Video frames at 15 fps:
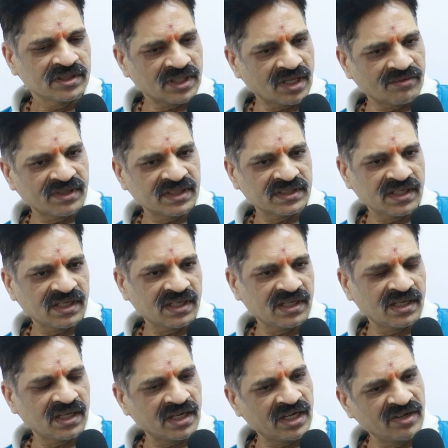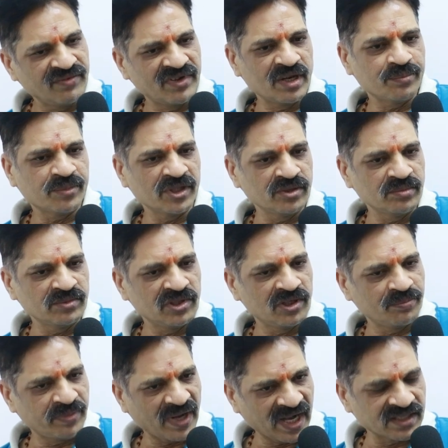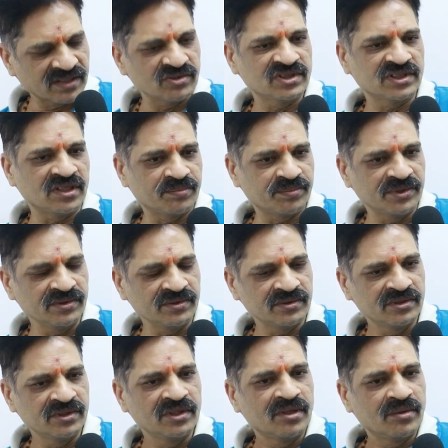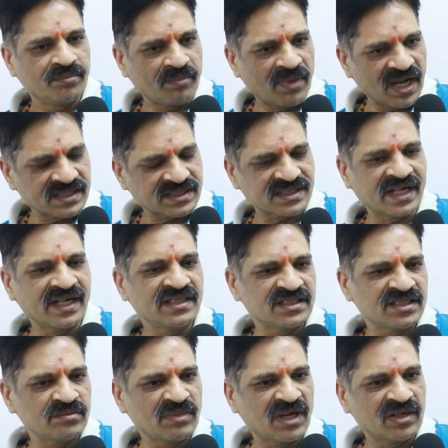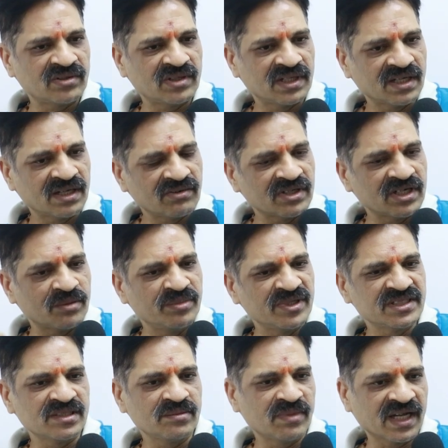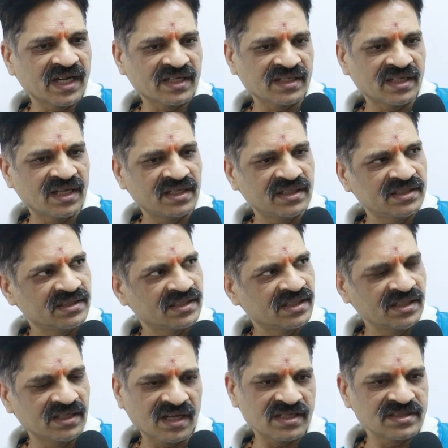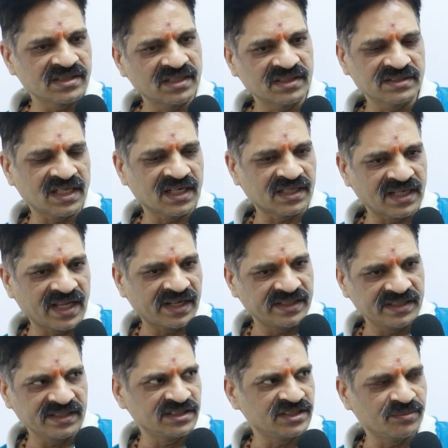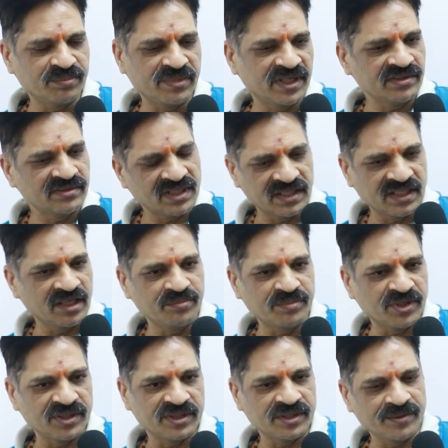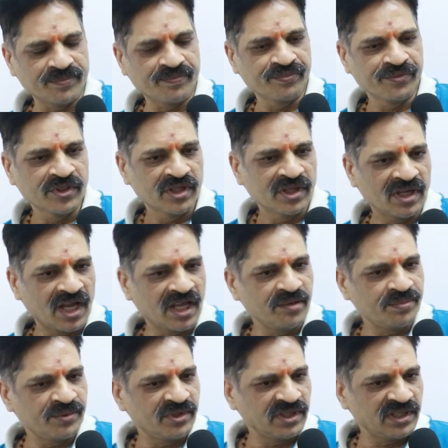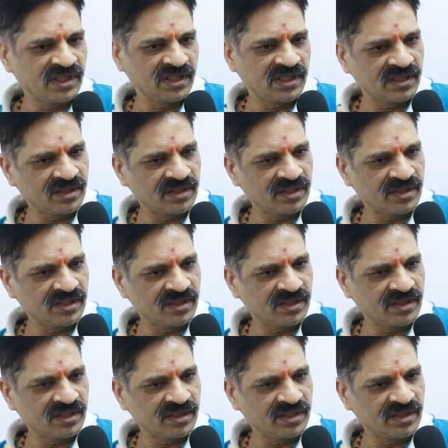తర్వాత రెండు వేల పంతొమ్మిదిలో ప్యాట్ వచ్చినప్పుడు మా స్ట్రైట్ సినిమాలు ఉండగా ఒక డబ్బింగ్ సినిమాకి ఎట్టా అనేది రాజుగారు చాలా క్లారిటీగా చెప్పారు అది అయిపోయింది అయిపోయి